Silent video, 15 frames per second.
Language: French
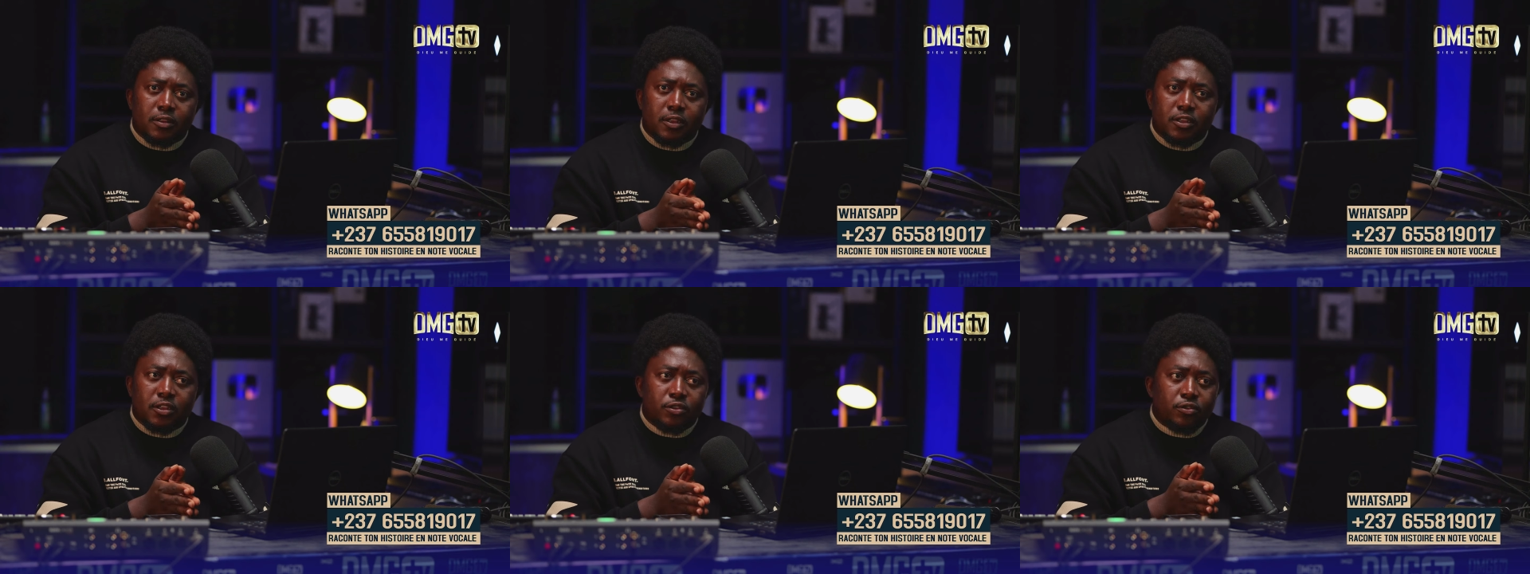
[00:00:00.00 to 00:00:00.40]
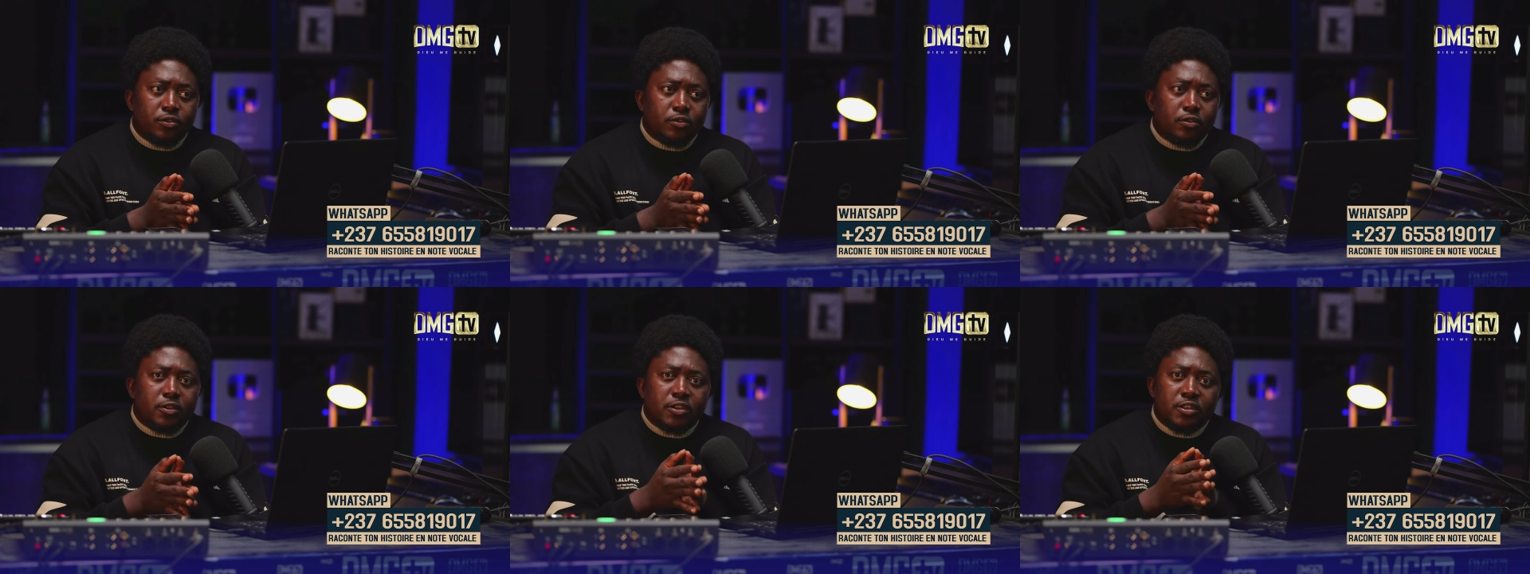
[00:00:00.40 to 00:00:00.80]
C'est-à-dire
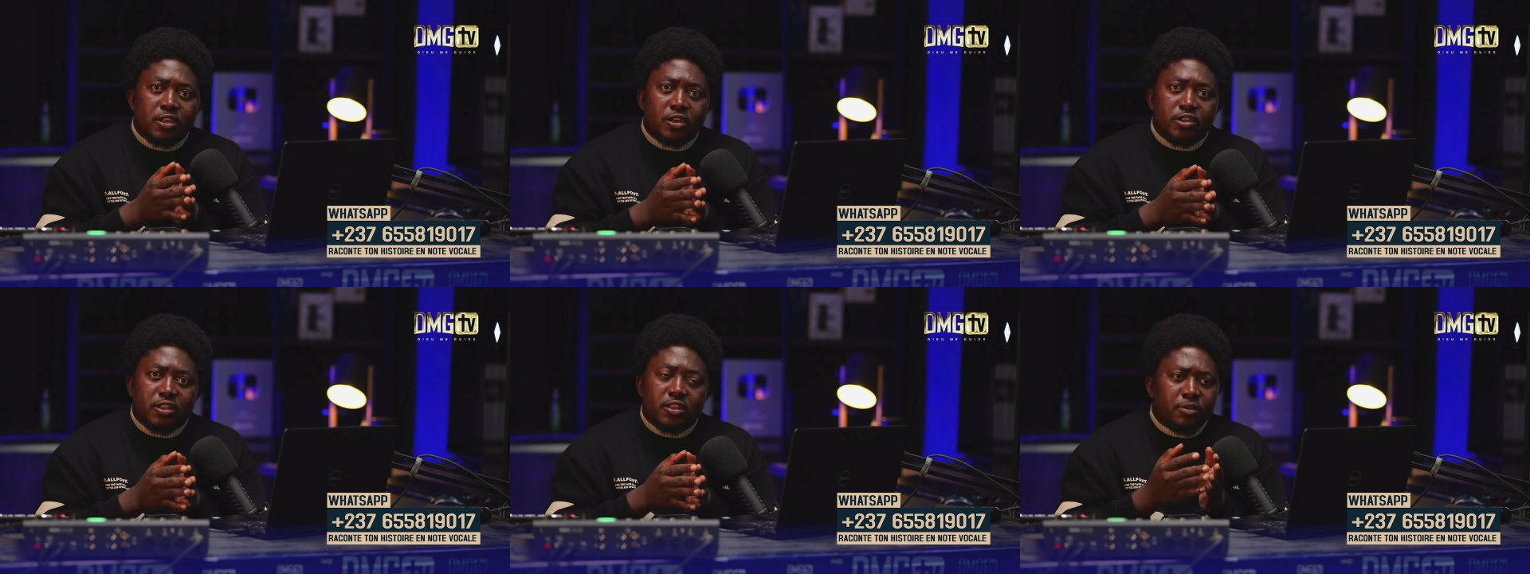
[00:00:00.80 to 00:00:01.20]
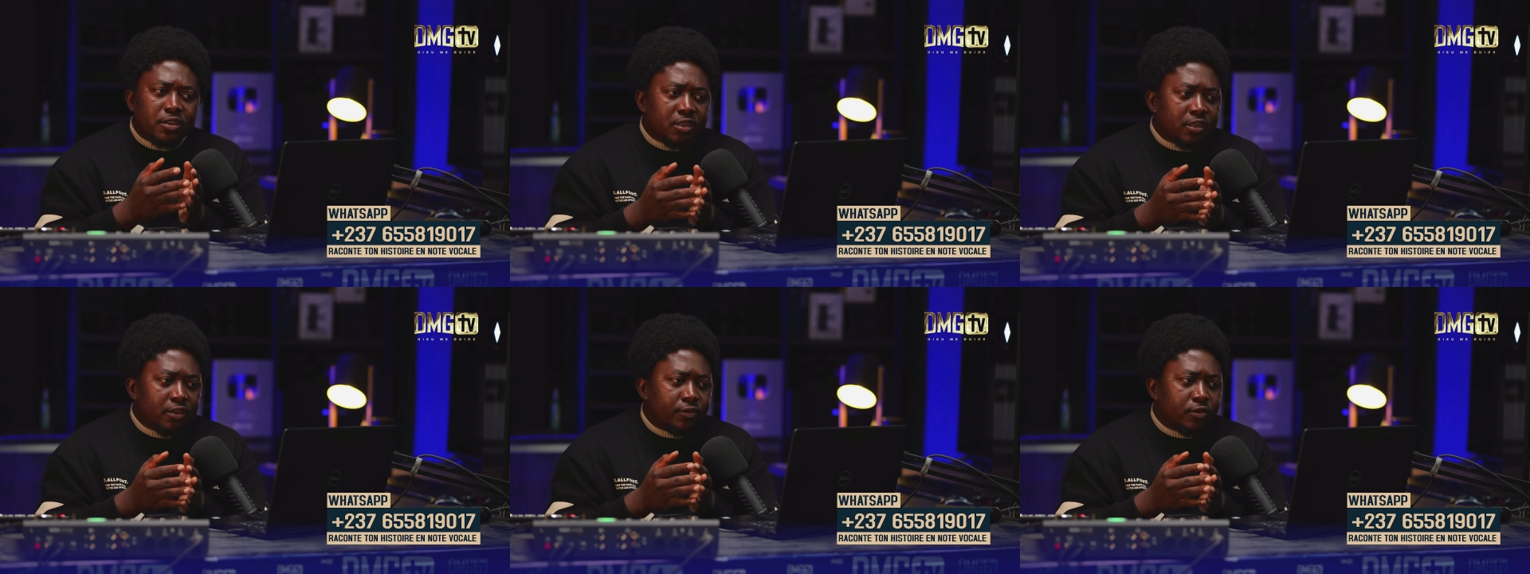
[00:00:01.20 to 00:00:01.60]
que des gens qui
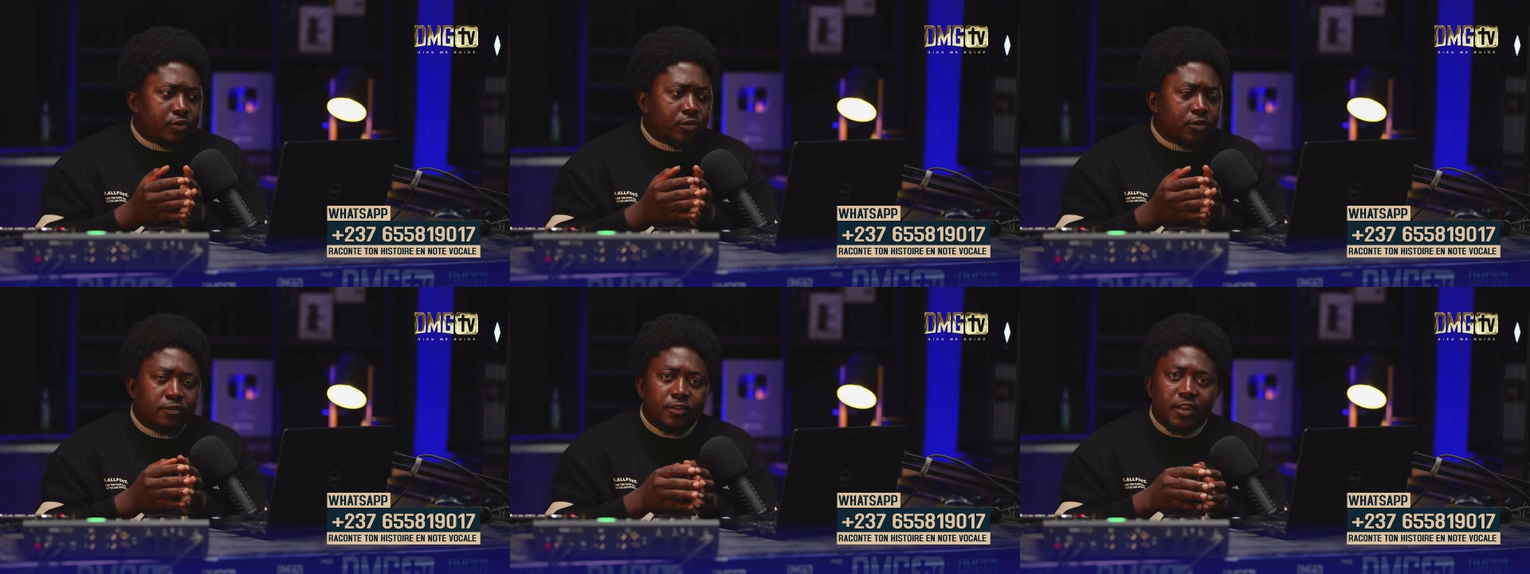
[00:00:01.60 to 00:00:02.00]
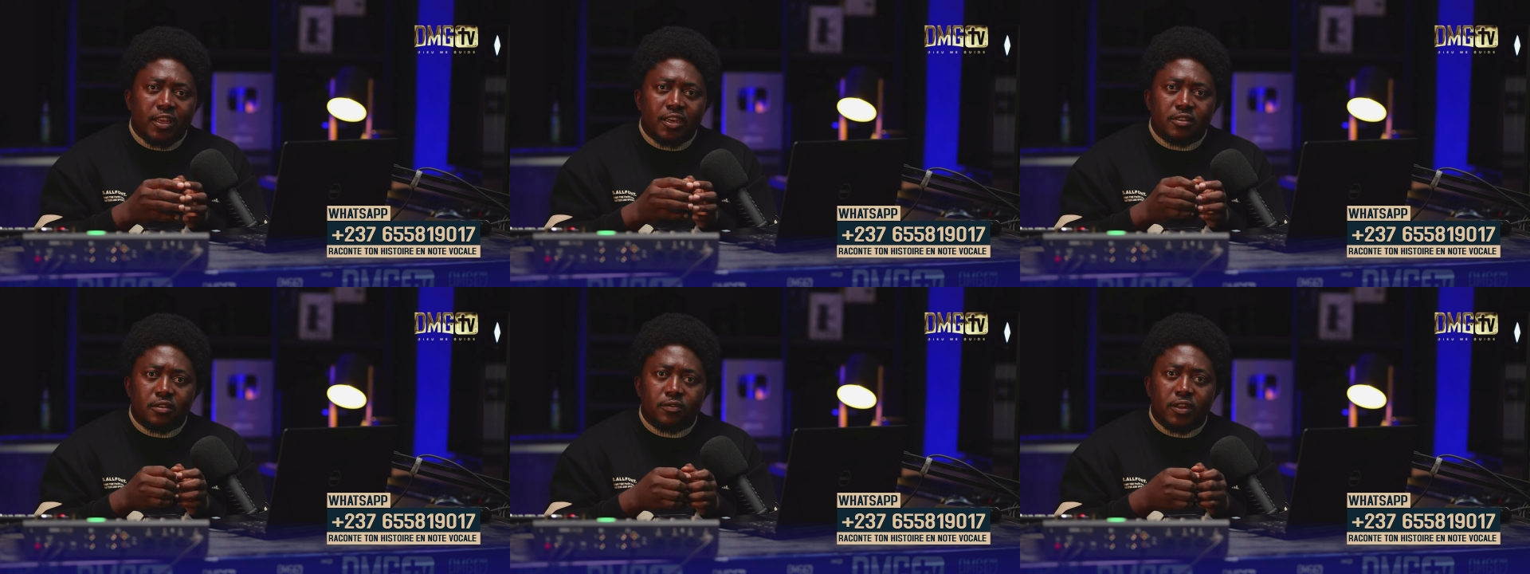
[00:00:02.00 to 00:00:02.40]
m'écrivent qu'ils veulent,
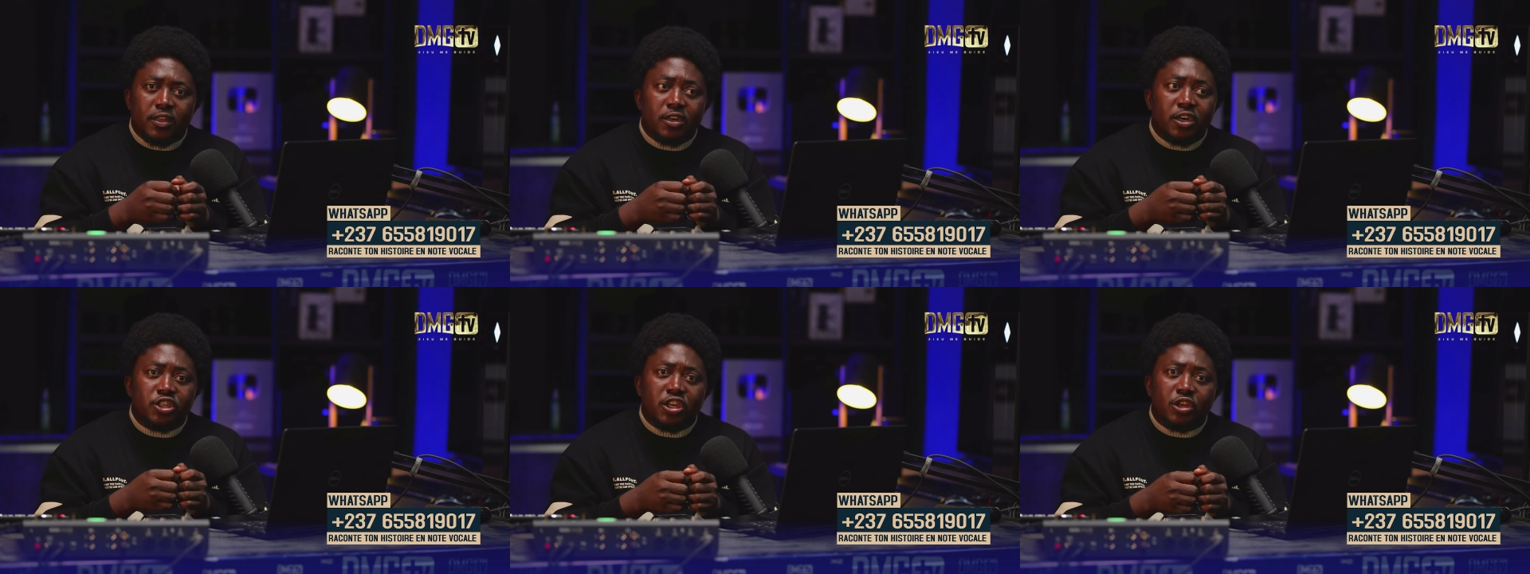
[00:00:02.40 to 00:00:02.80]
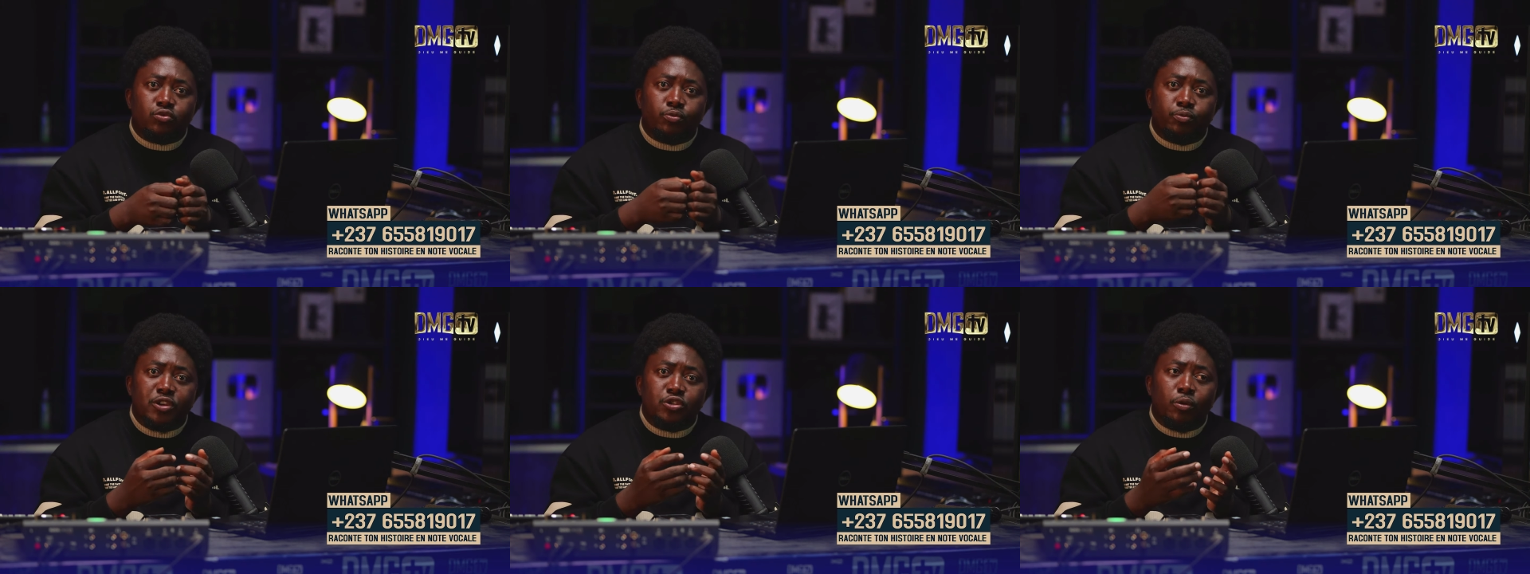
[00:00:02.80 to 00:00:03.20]
être, ils veulent être riches à
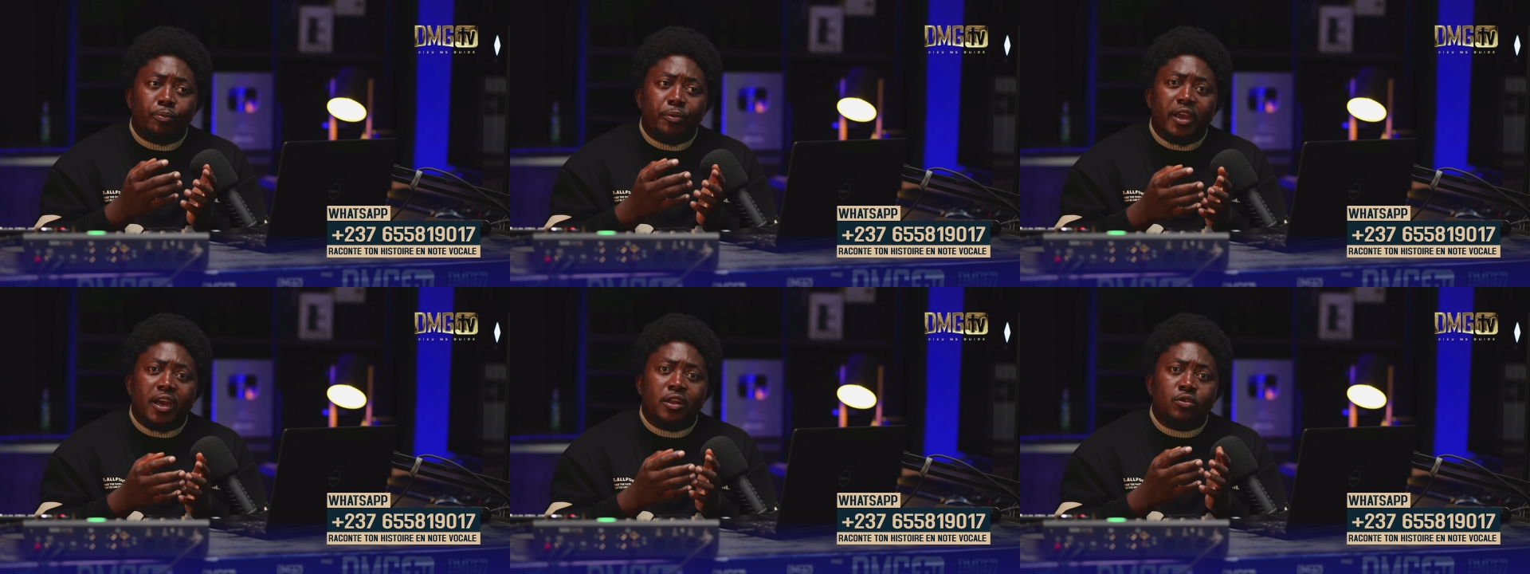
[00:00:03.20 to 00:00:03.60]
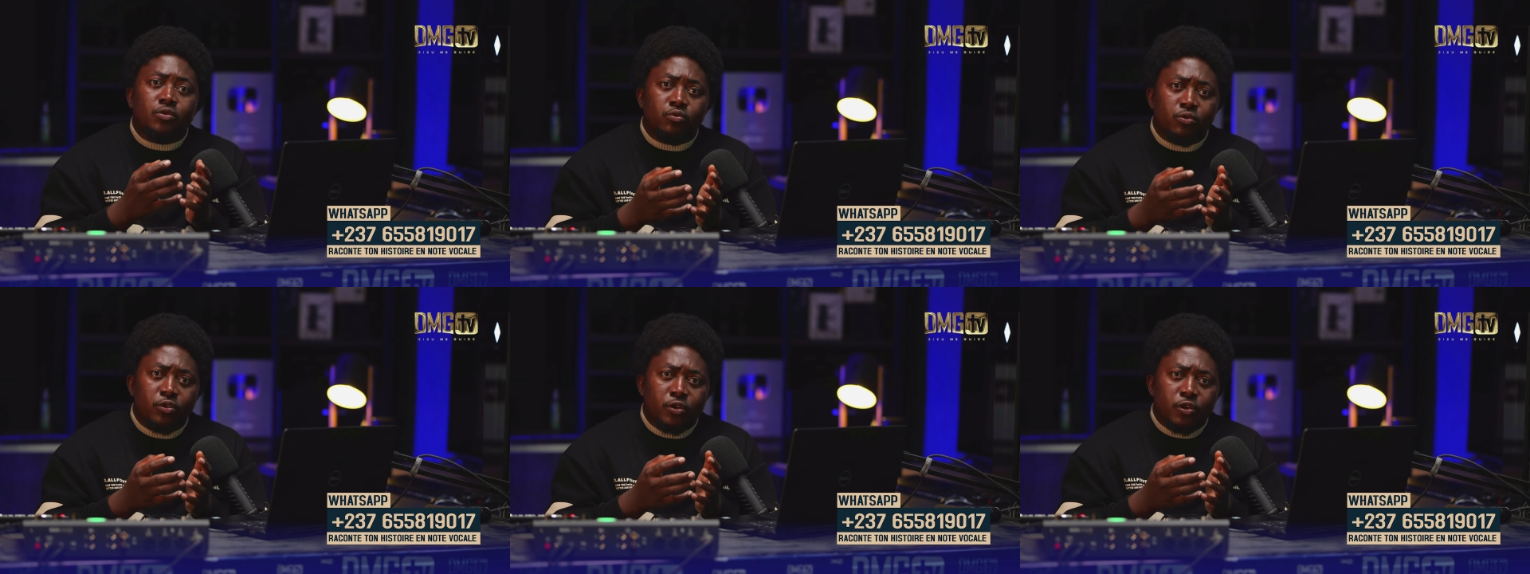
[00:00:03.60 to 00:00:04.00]
tout ils sont prêts à tout.